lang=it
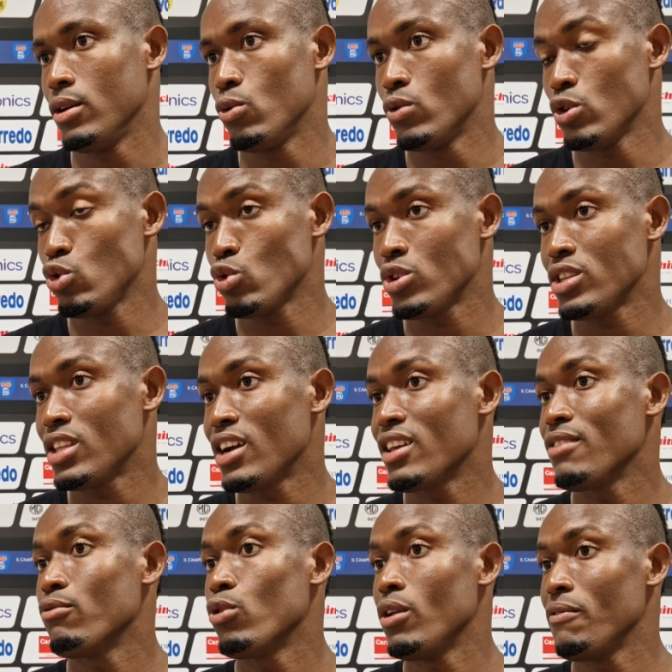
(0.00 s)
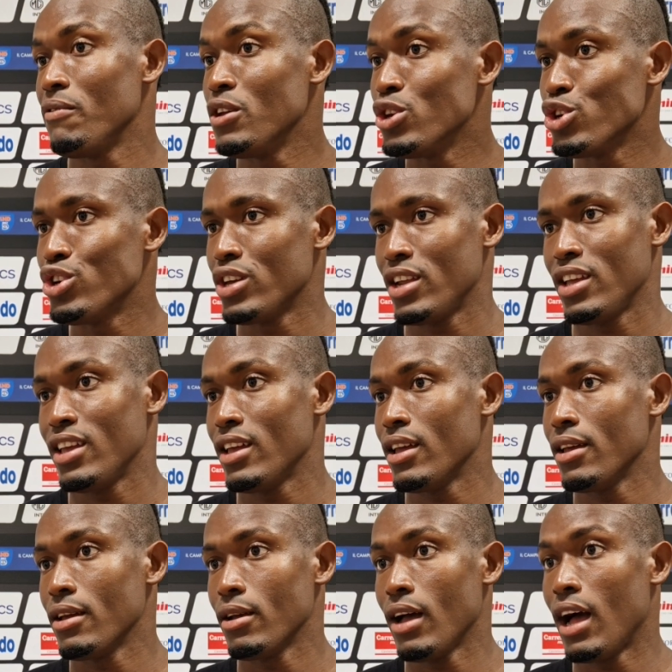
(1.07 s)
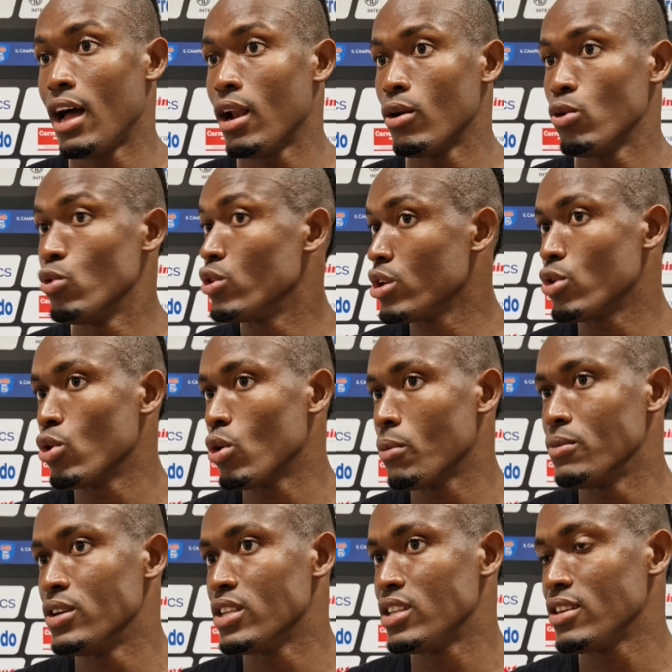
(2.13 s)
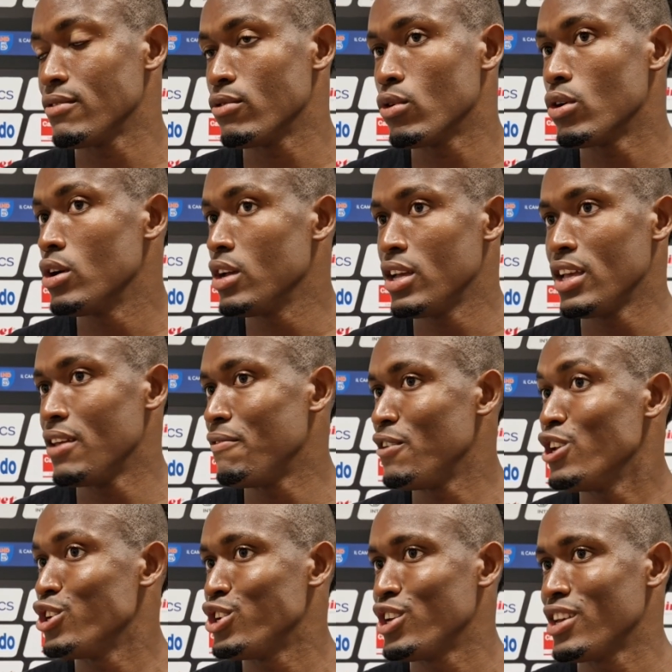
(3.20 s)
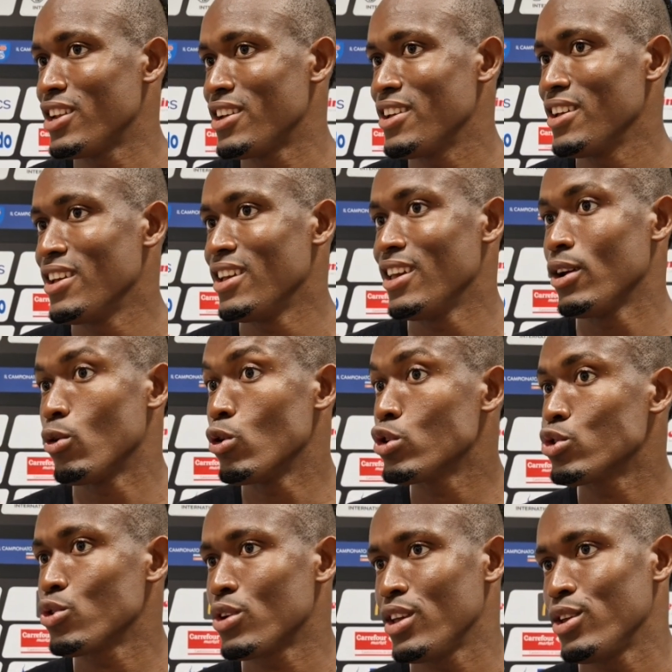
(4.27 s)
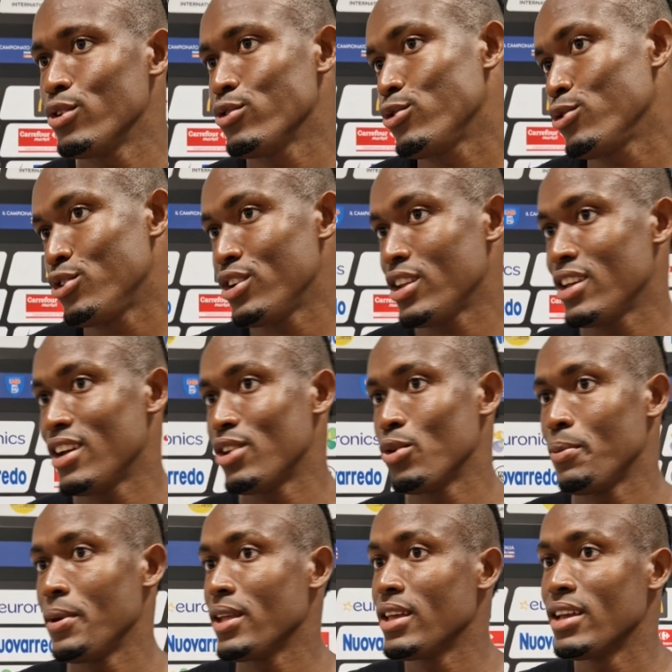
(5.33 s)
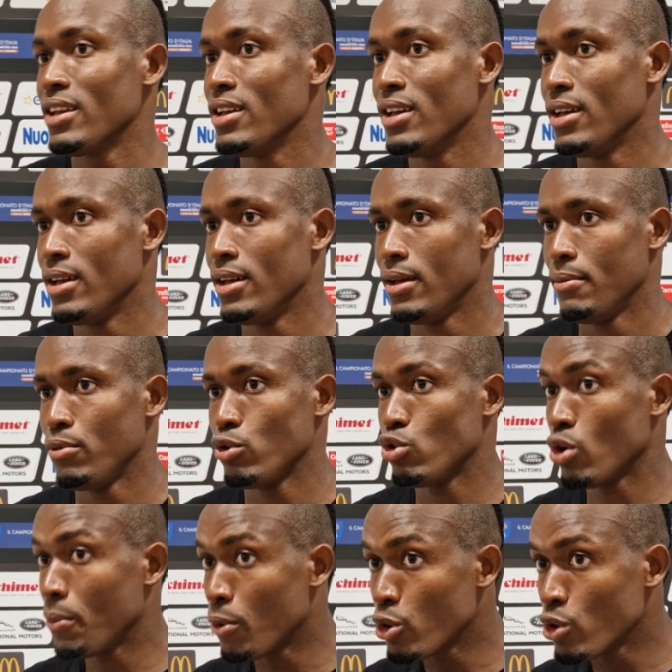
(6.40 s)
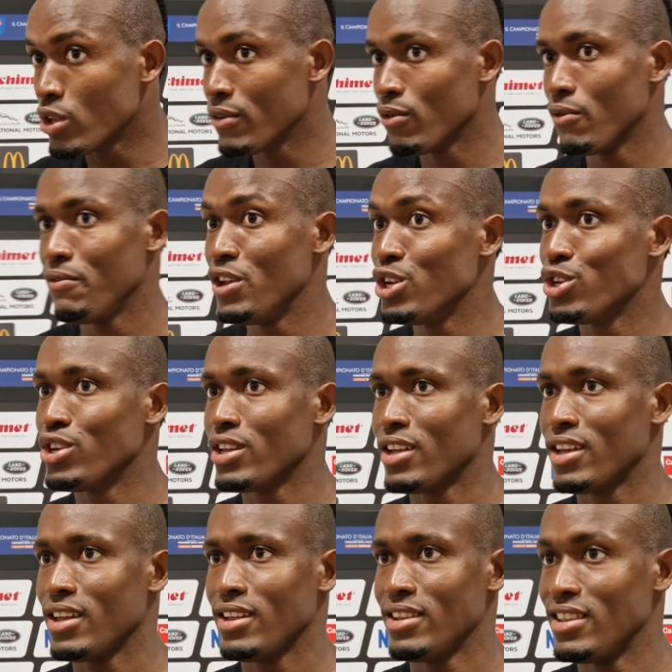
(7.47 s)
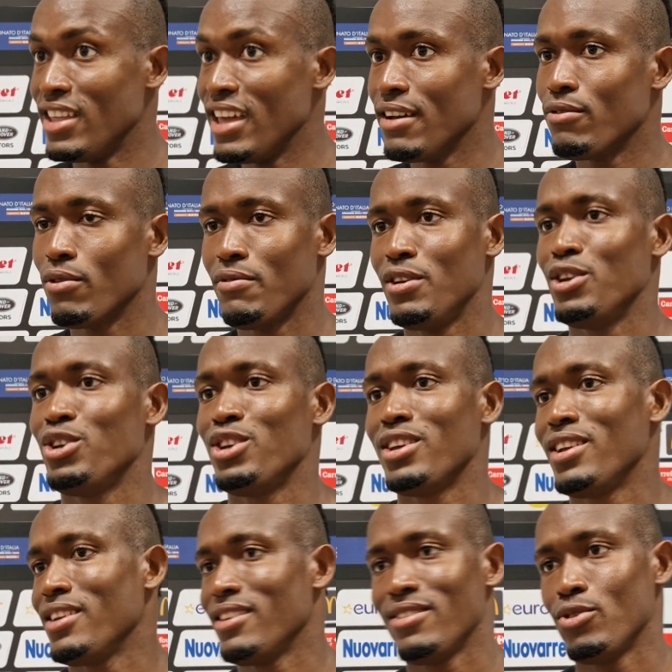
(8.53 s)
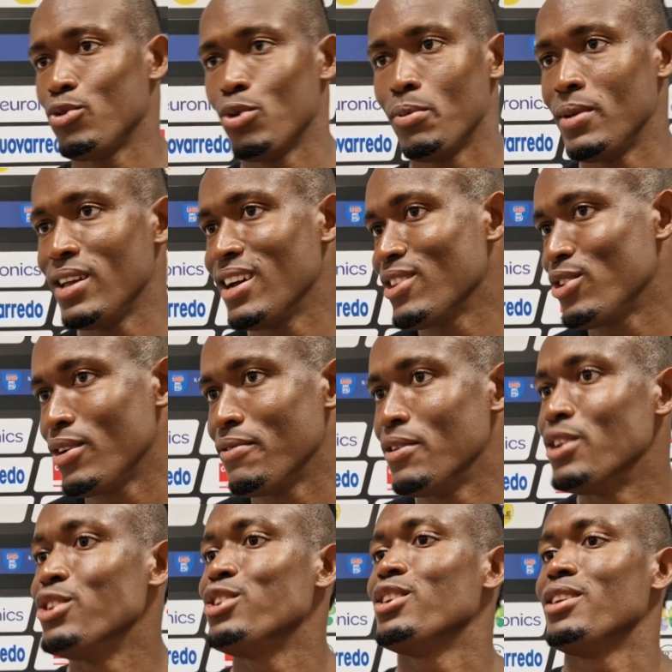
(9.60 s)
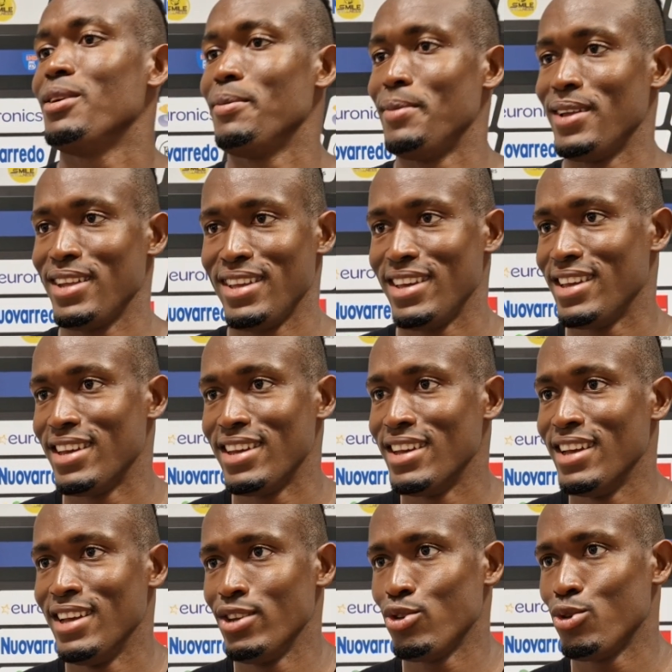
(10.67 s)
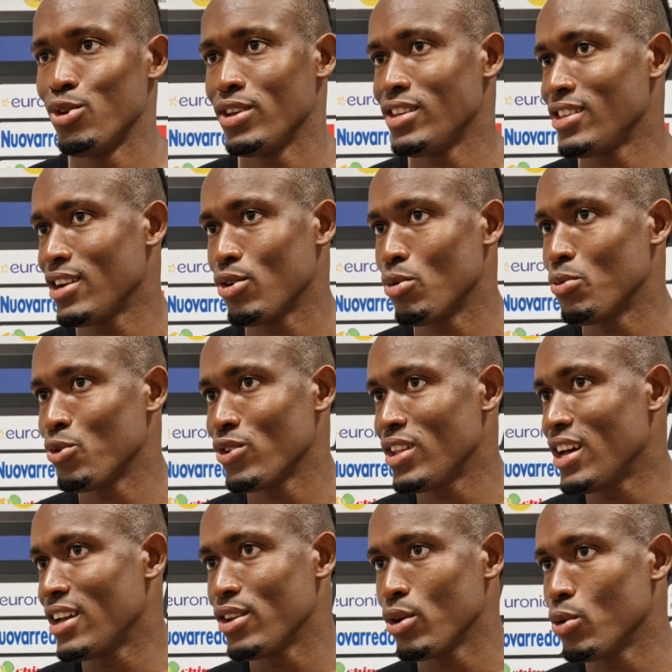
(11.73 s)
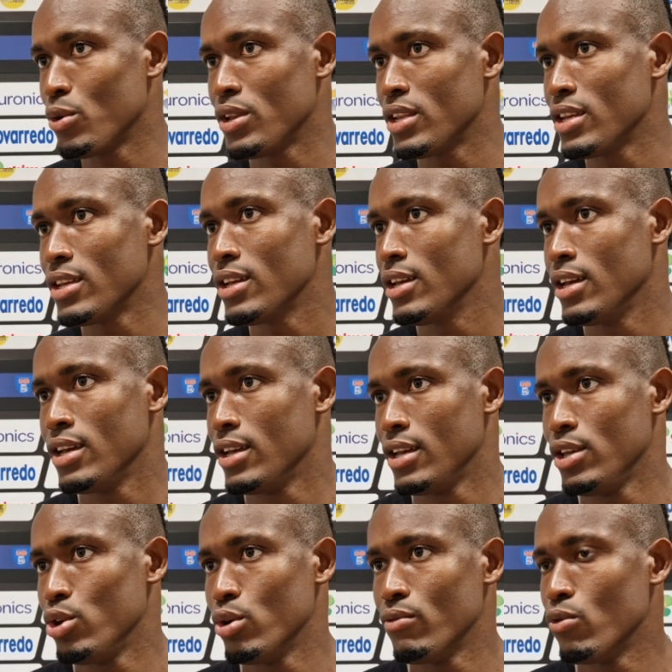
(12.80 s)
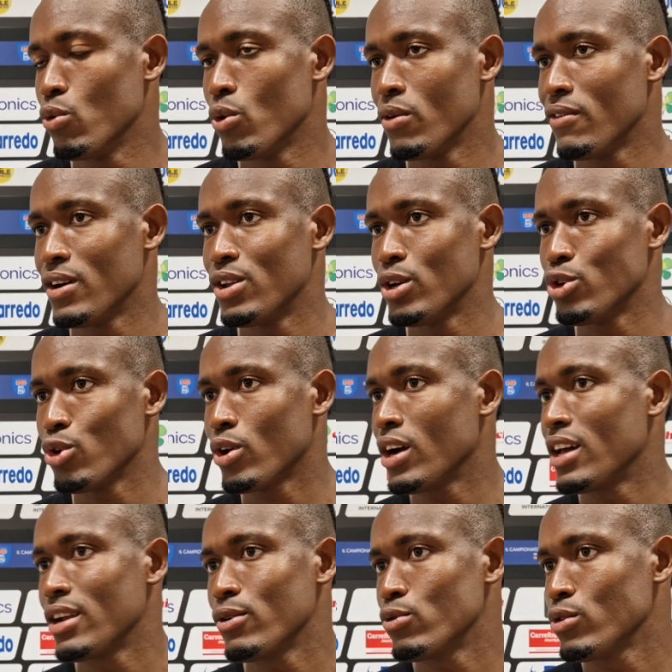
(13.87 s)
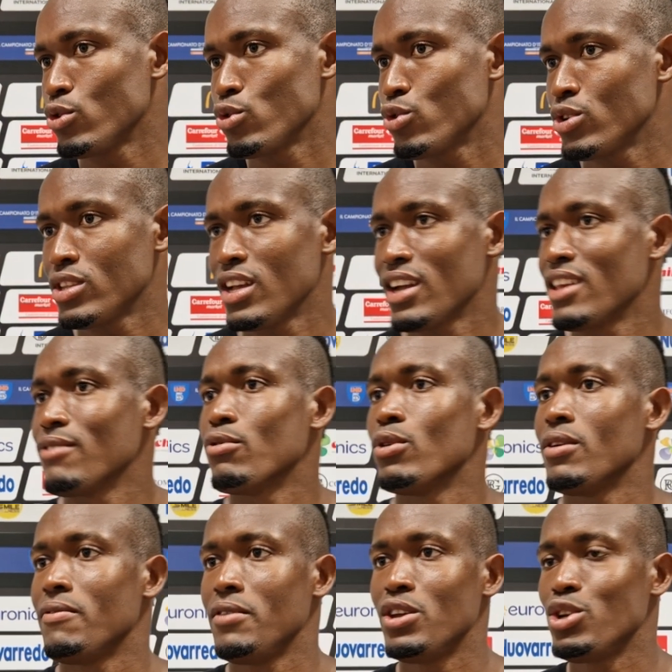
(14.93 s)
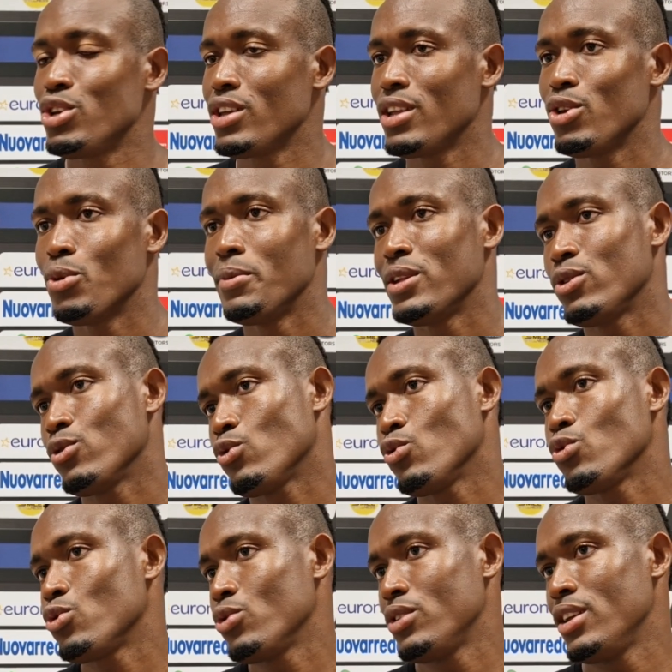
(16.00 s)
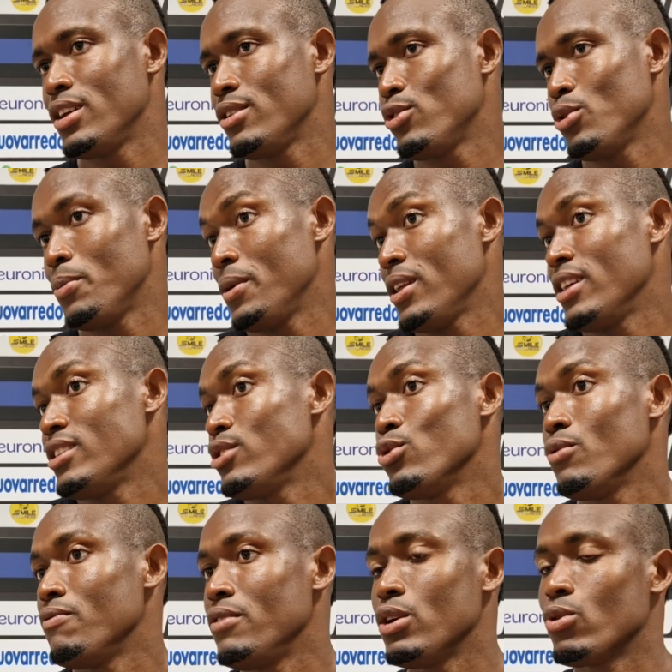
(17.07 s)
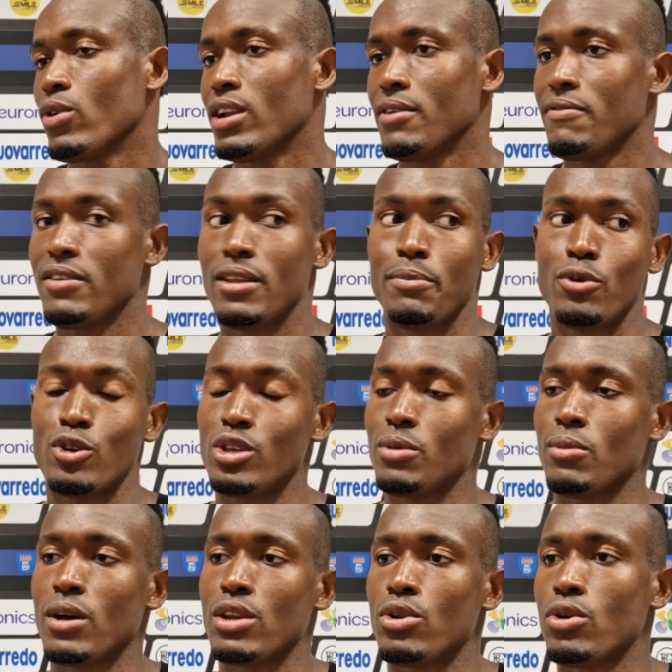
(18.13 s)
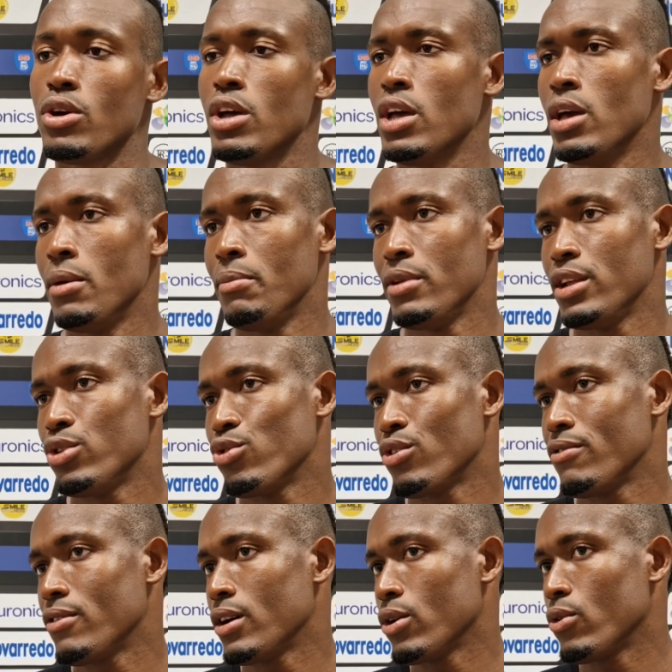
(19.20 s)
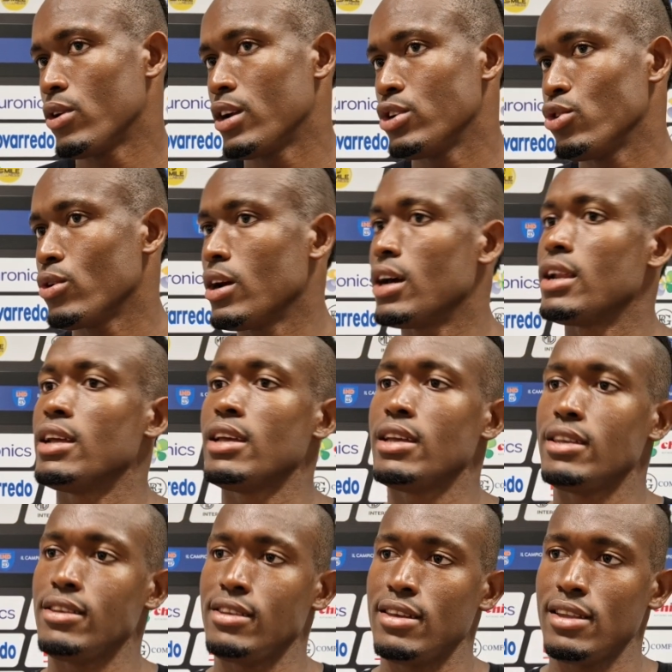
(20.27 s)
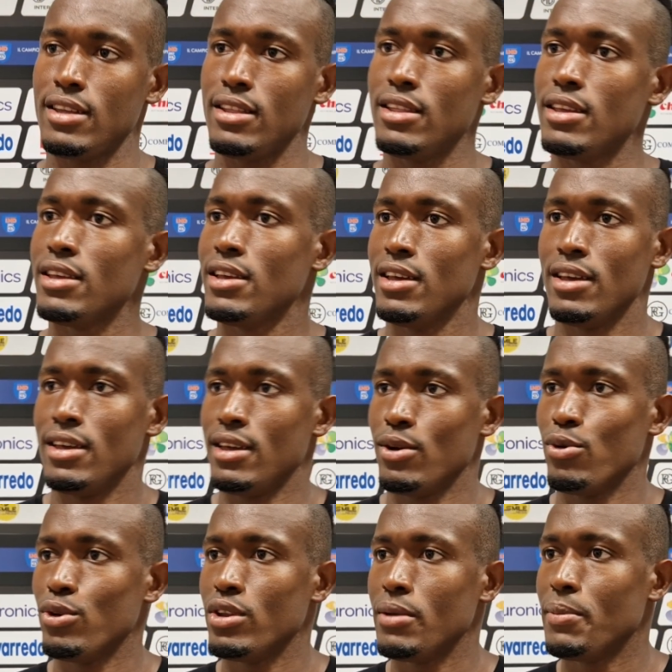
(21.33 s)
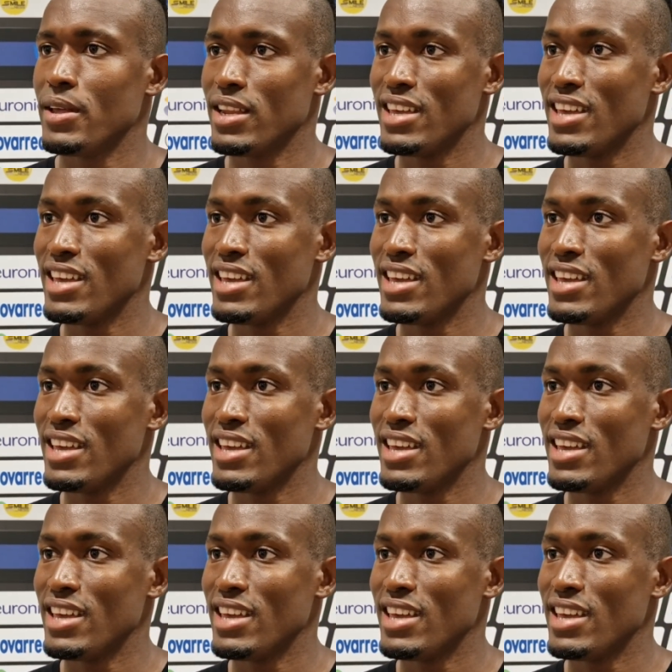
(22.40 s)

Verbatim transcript: una società che vuole vincere, che ha l'unico obiettivo è vincere, è questo che io sto cercando perché purtroppo io devo vincere, devo vincere, sono obbligato a vincere perché sono extracomunitario, quindi io ovunque vado a giocare è una società che vuole vincere, io metto tutto dentro, perché se non vinco alla fine prossimo anno mi ritrovo ancora a giocare in Serie D. Quindi per